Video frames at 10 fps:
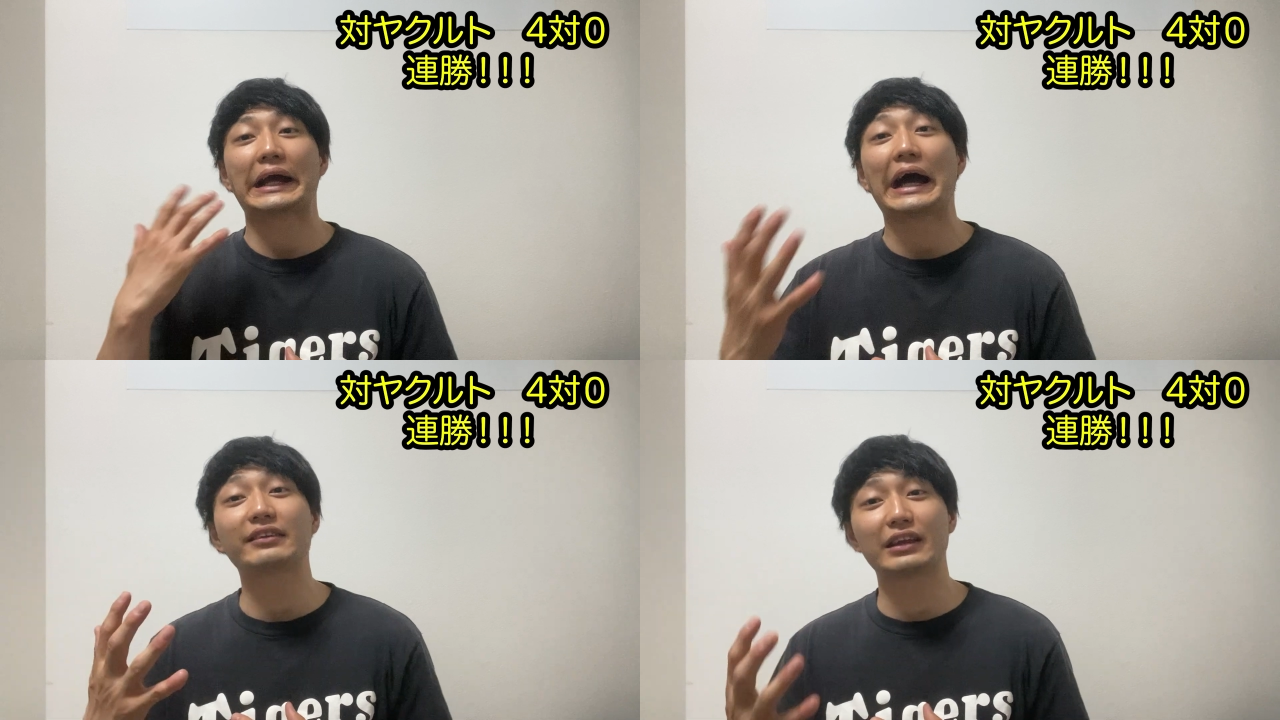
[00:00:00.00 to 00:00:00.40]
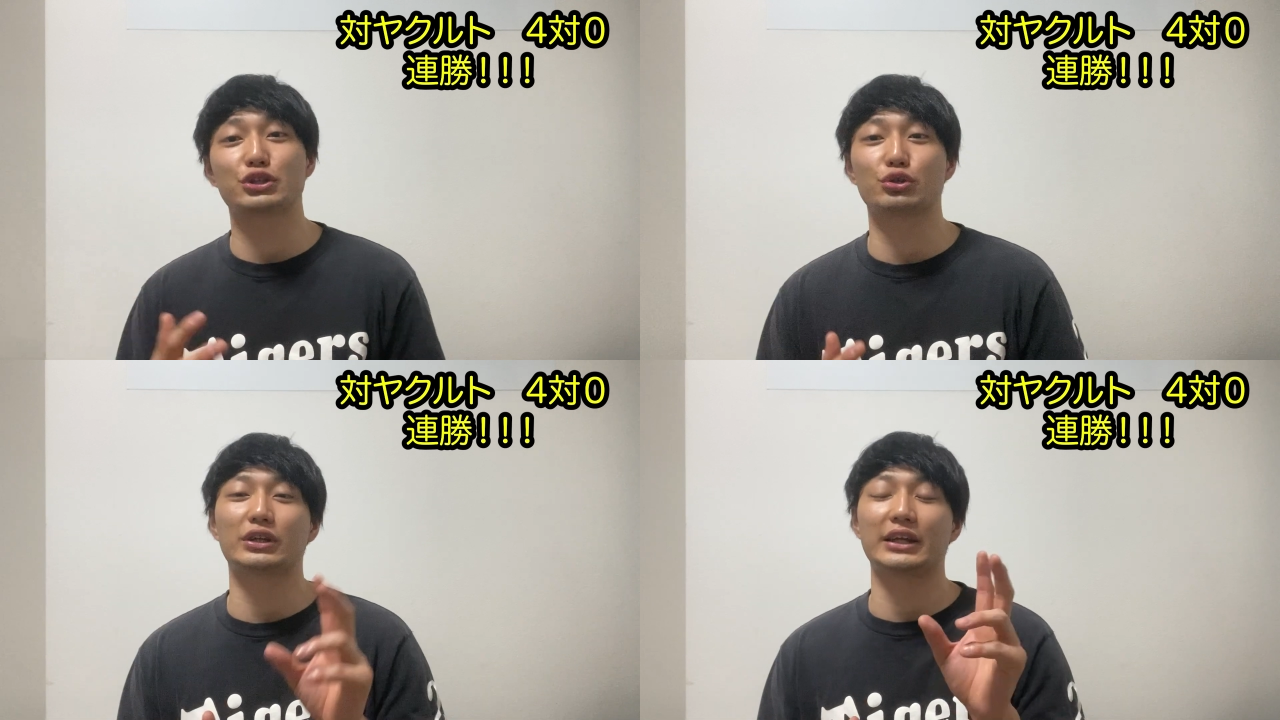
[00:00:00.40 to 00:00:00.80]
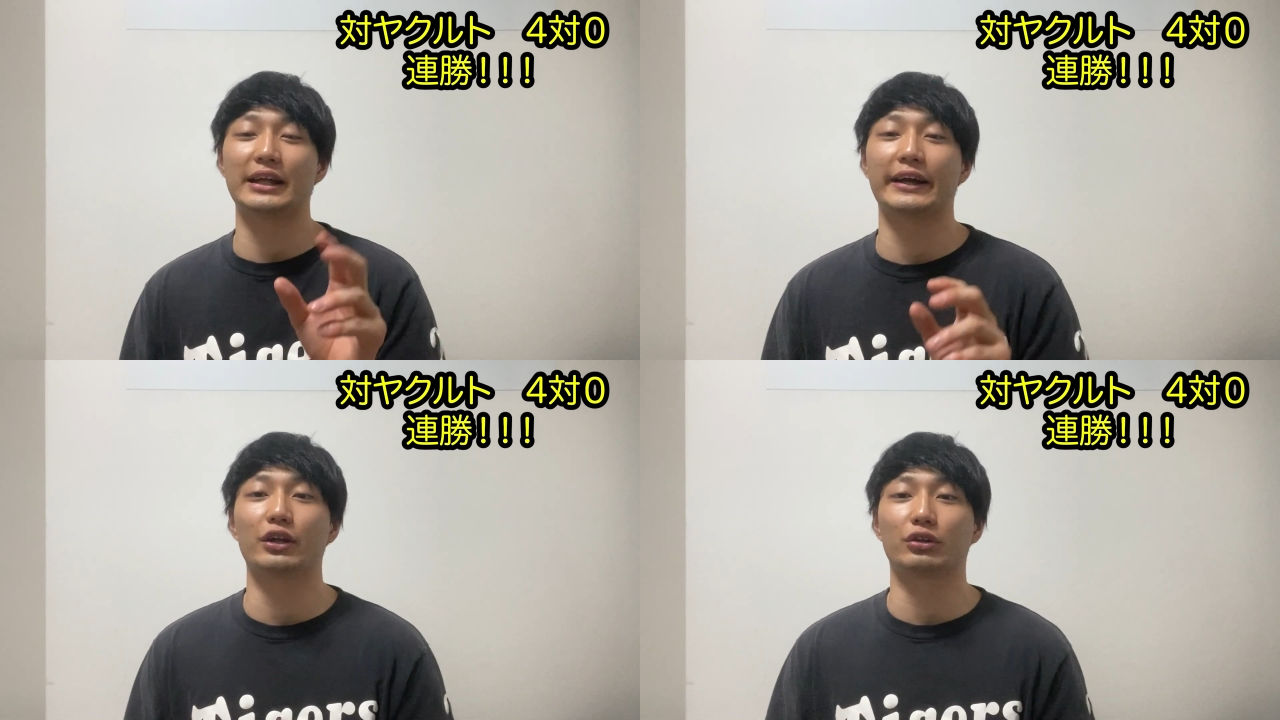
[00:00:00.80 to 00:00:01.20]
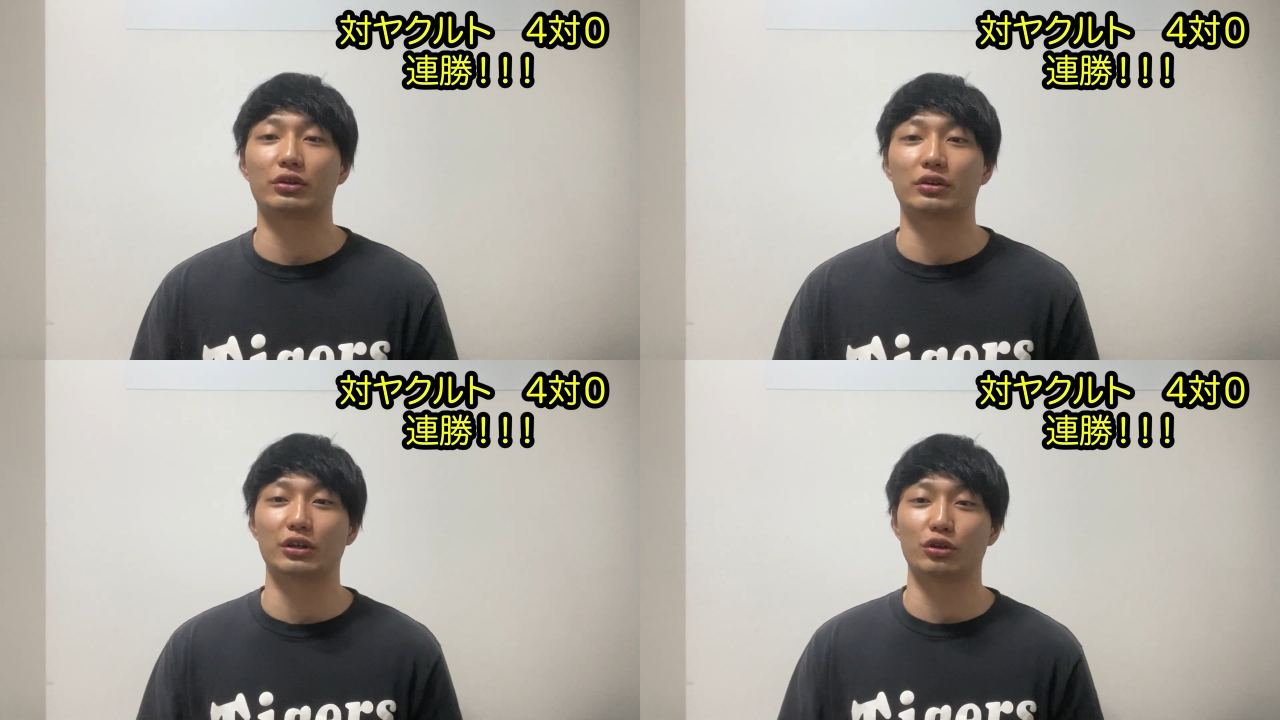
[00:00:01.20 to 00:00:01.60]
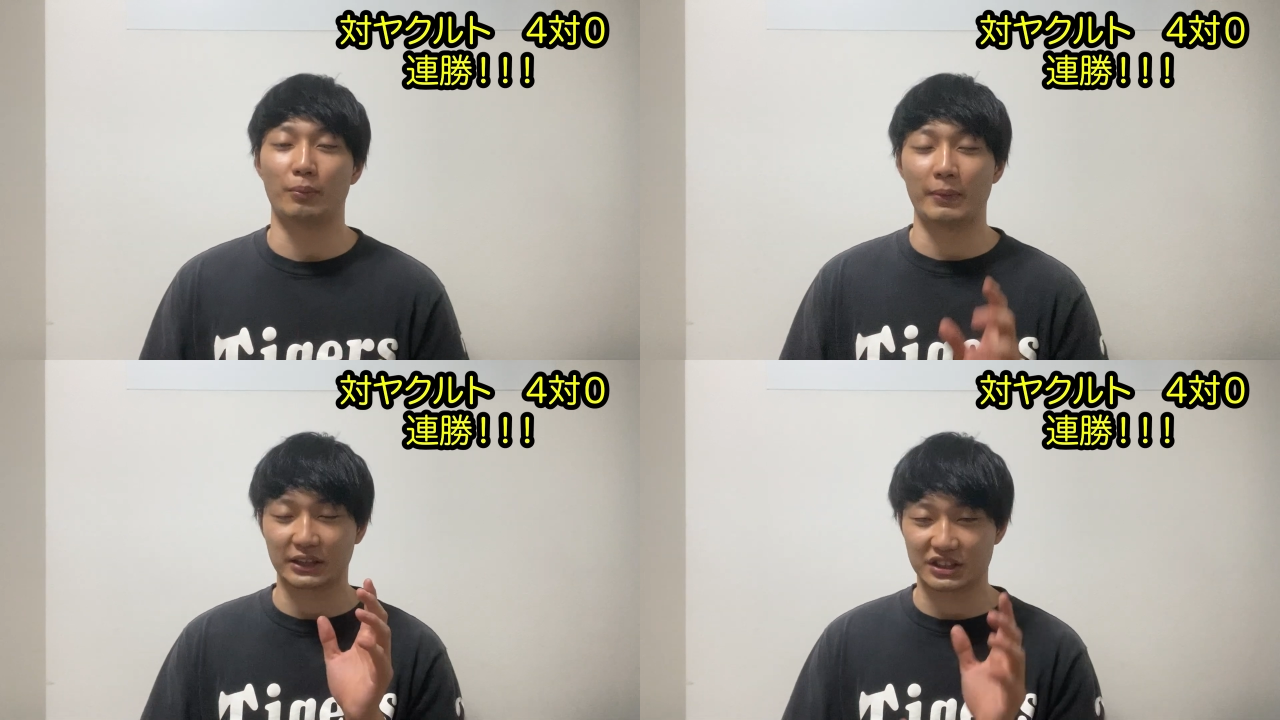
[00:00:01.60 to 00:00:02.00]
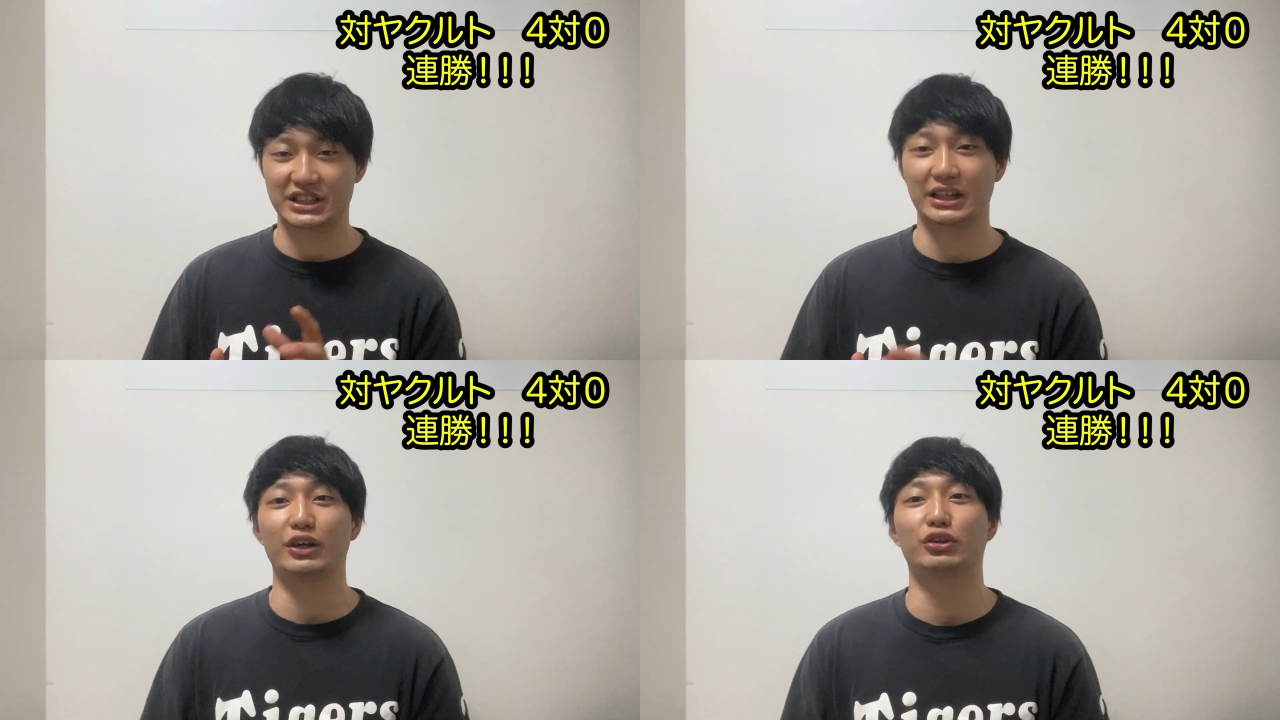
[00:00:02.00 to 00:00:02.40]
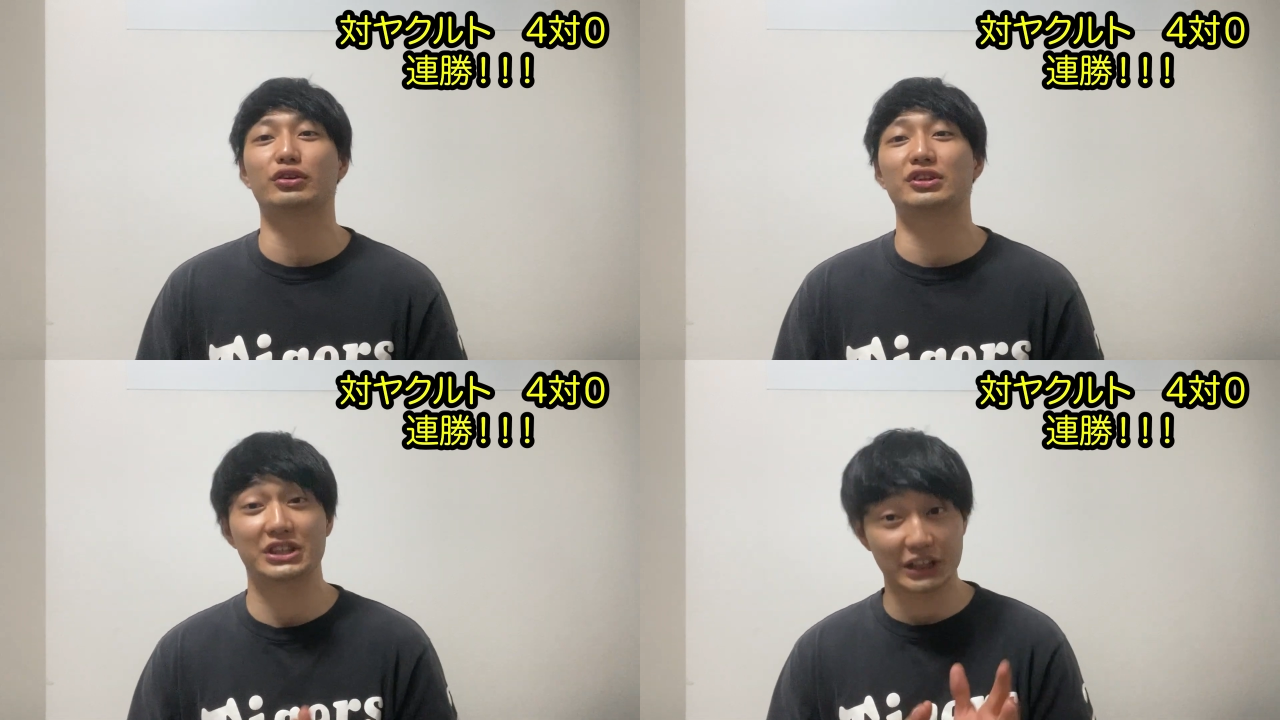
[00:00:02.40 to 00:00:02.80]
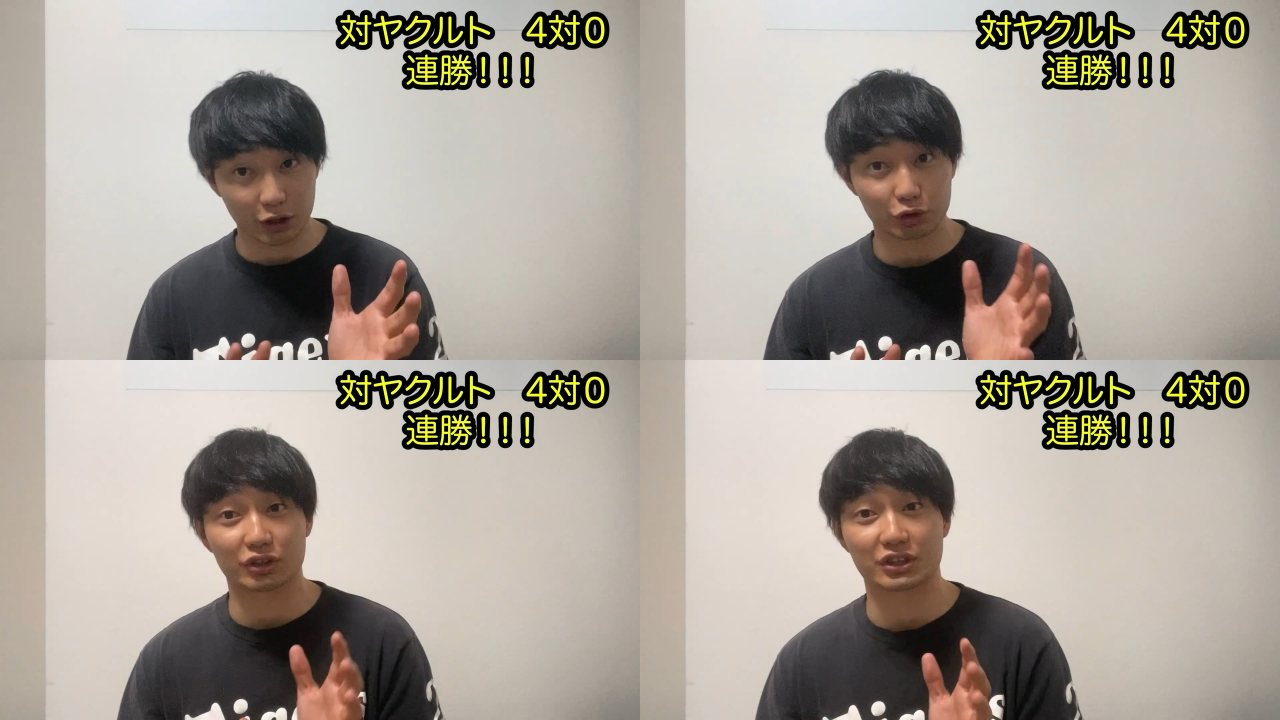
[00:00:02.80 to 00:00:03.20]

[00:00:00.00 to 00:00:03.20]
勝ってる状態に投げるっていうのもまた違う、違う、